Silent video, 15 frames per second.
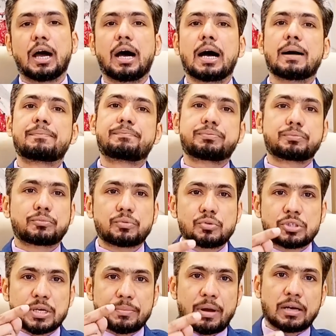आपको
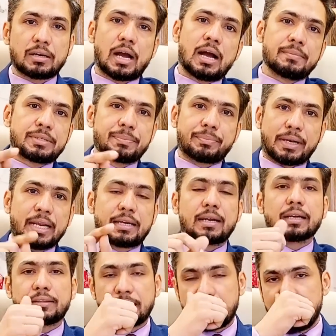जब आप जब क्लिक
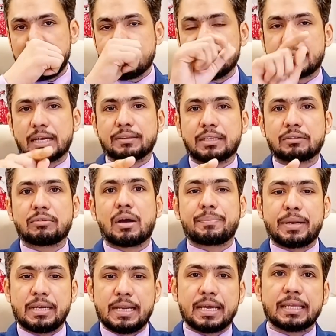करते हैं ईमेल के अंदर वहां
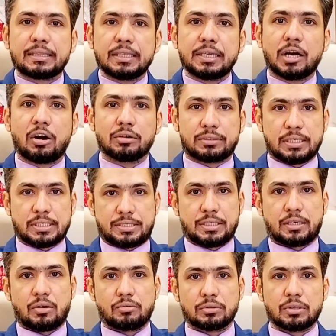पे लिंक दिया होता है जीसी
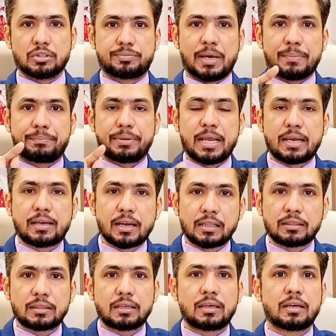अकाउंट उस पर आप क्लिक
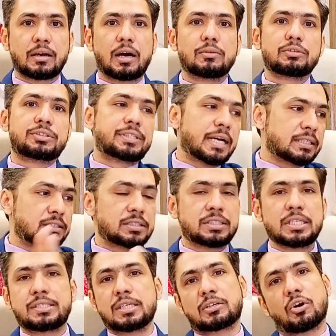करते हैं डायरेक्ट
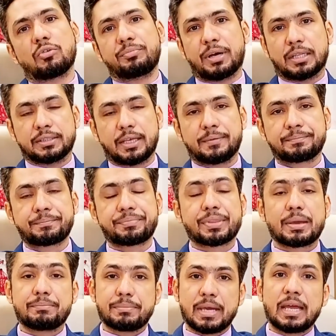जीसी अकाउंट में आता है
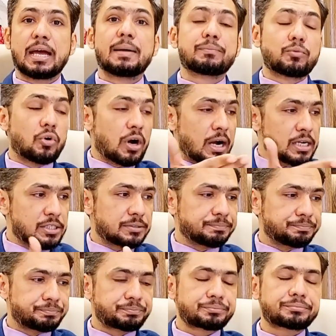मैं आपको आज
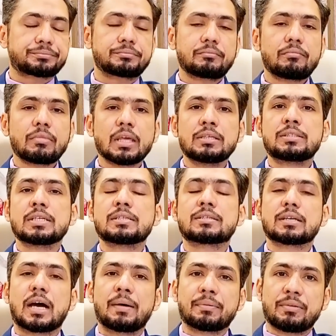जिन
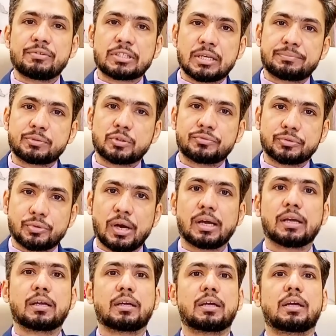साहब का वीजा प्रूफ हुआ
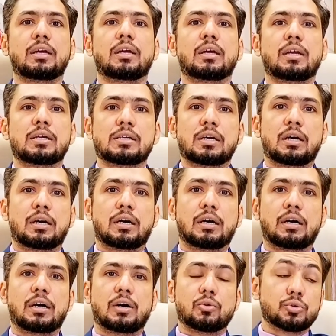है
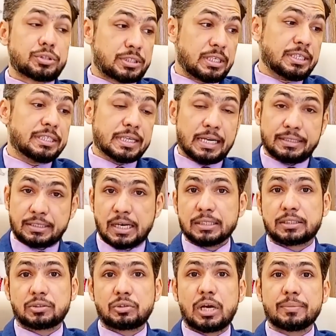आ, उसकी डिटेल
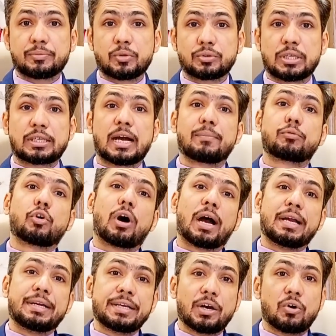दिखाता हूं आपको ताकि आपको
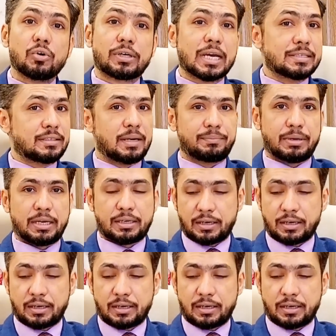आइडिया हो कैसे अप्लाई